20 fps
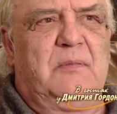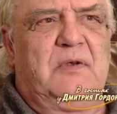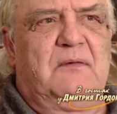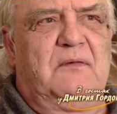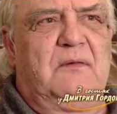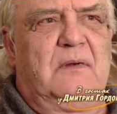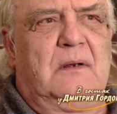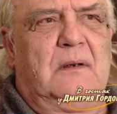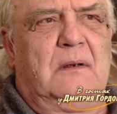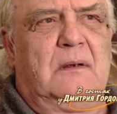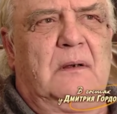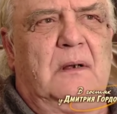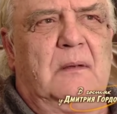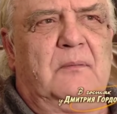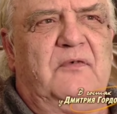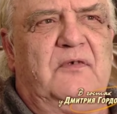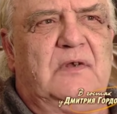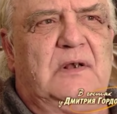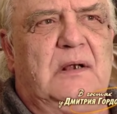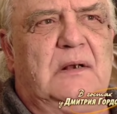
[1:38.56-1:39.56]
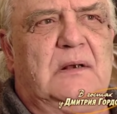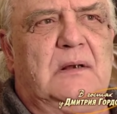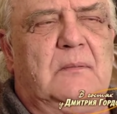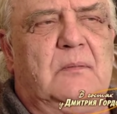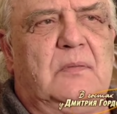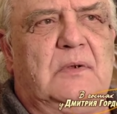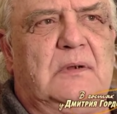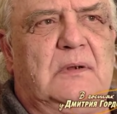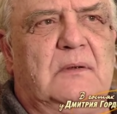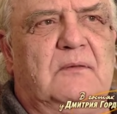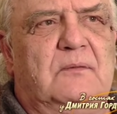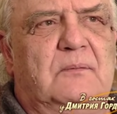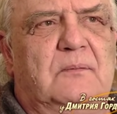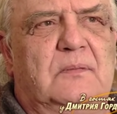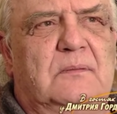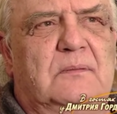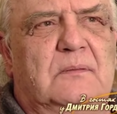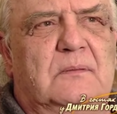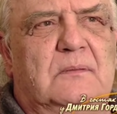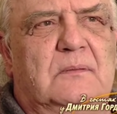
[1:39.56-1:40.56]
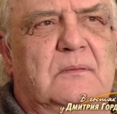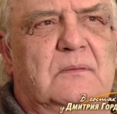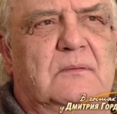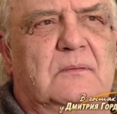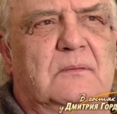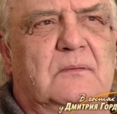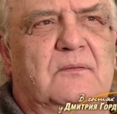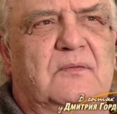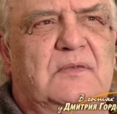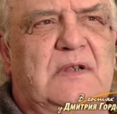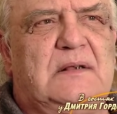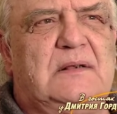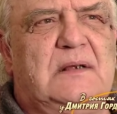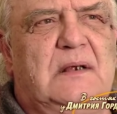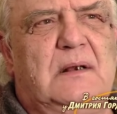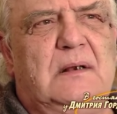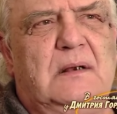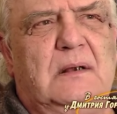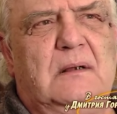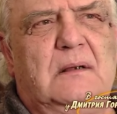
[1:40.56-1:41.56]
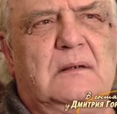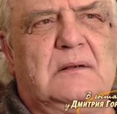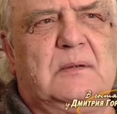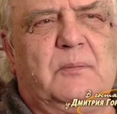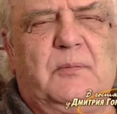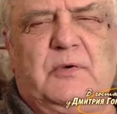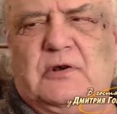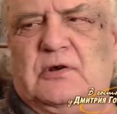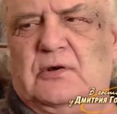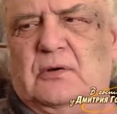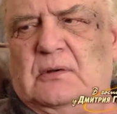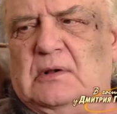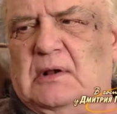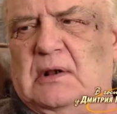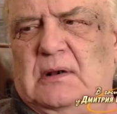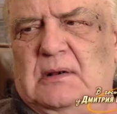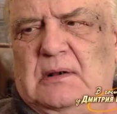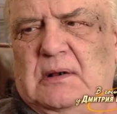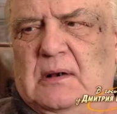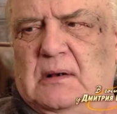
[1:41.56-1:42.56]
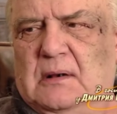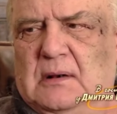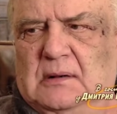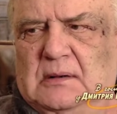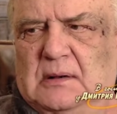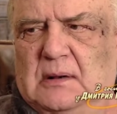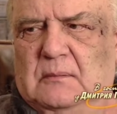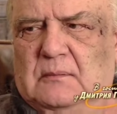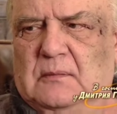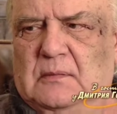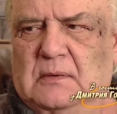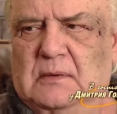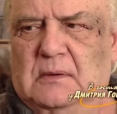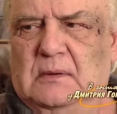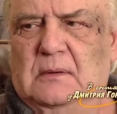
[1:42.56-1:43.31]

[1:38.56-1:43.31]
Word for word: э, обвинение было владение запрещенной книгой, там,